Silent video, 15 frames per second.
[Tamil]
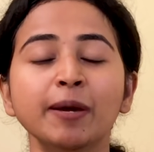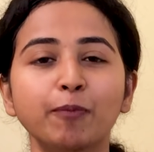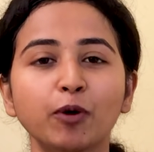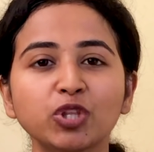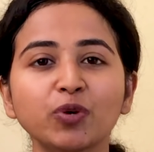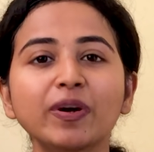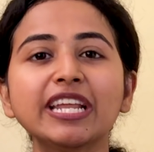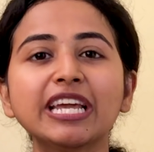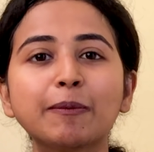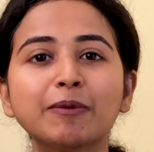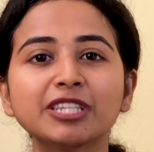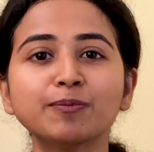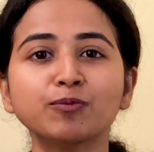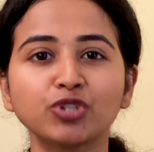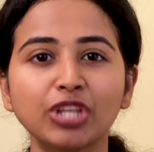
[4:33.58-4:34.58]
பொதுவாக நீங்கள்
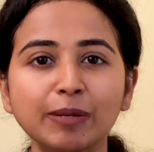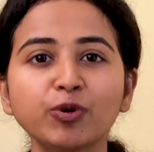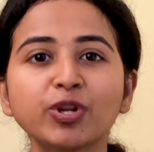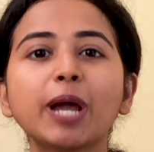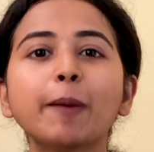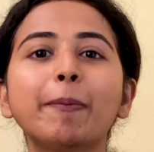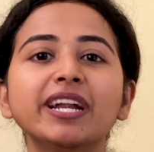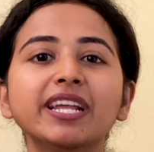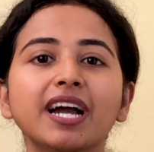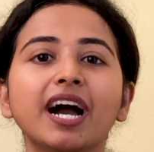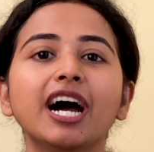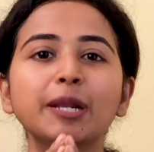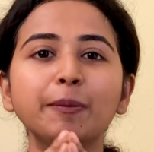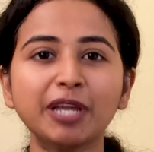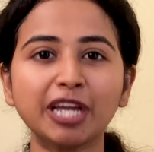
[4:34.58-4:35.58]
வந்து முதல் முறையாக படிக்க
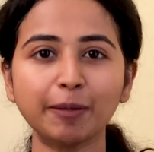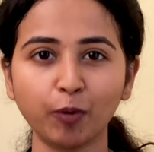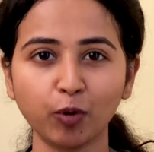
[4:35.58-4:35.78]
ஆரம்பிக்க